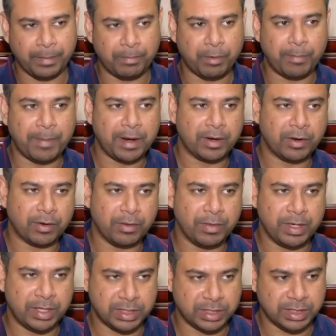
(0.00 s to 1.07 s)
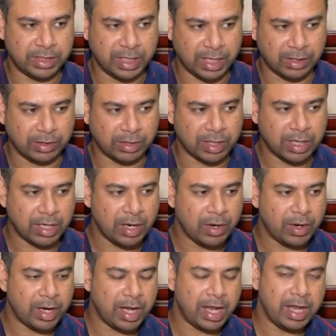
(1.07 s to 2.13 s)
প্রপার ডকুমেন্টেশন থাকা দরকার
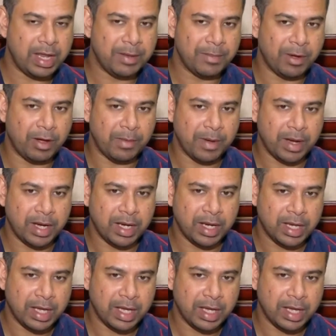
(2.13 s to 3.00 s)
কারণ এই মহামারী